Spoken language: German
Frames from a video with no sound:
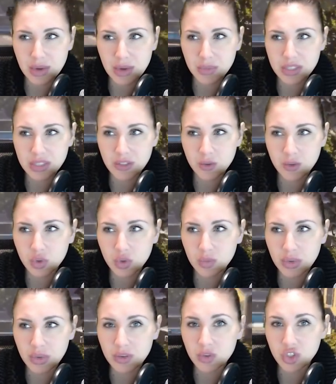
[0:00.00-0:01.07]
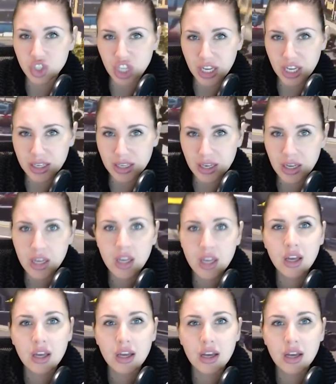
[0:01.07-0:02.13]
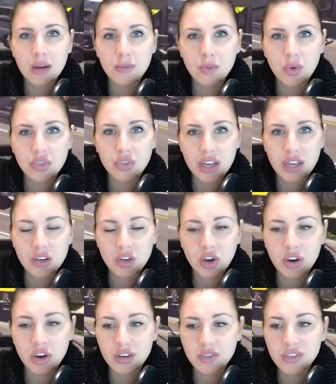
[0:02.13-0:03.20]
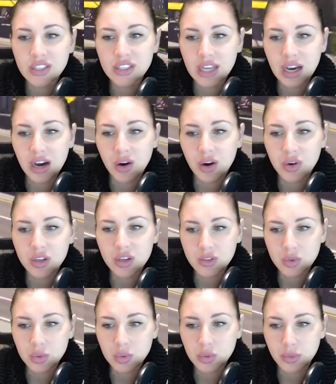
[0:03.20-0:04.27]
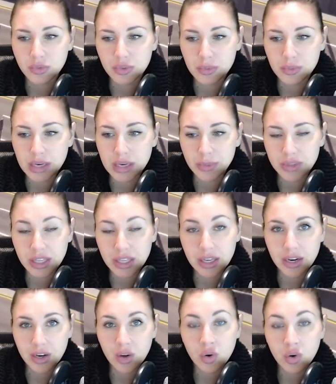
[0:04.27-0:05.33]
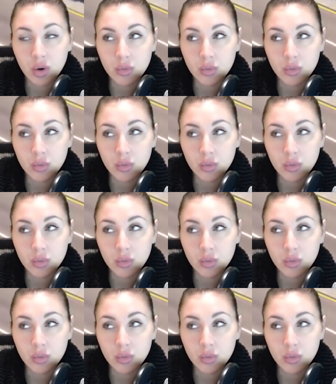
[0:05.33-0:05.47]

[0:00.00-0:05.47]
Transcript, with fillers: noch mal ein bisschen durchblicken und checken. Ähm, und dann können wir da auch in Zukunft mehr miteinander